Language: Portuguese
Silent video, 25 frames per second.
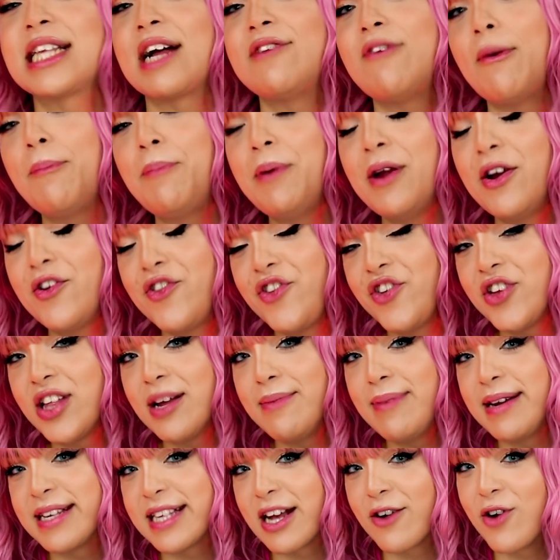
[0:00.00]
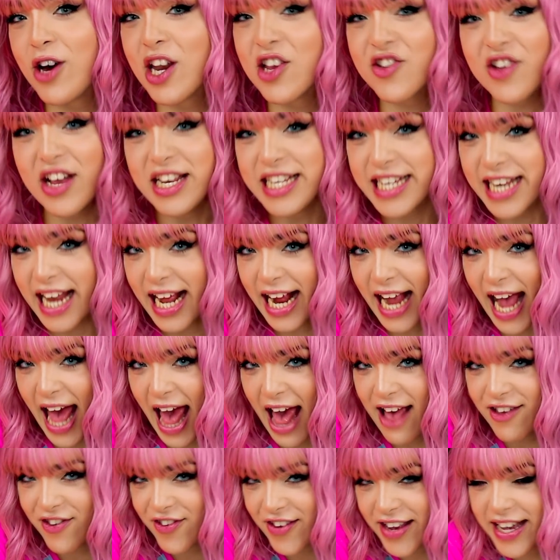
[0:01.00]
estava perdida, mas agora já li na
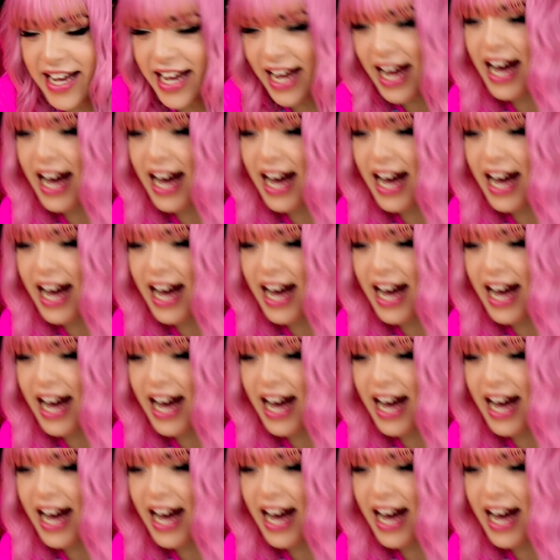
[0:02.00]
caixa.